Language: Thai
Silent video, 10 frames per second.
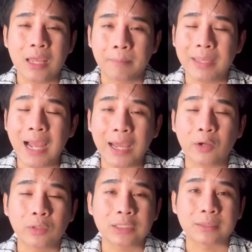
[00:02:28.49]
ไม่อยากให้
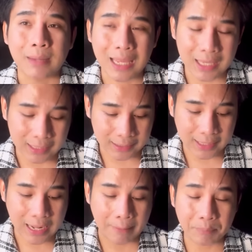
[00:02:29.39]
คนอื่นมาเห็น
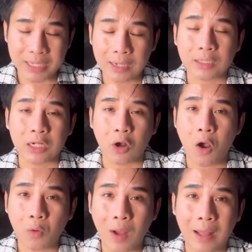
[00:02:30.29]
นะครับเพียงหนึ่งข้
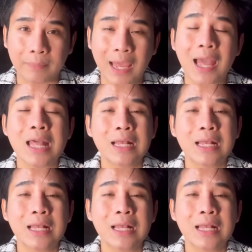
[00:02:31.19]
อความเนี้ย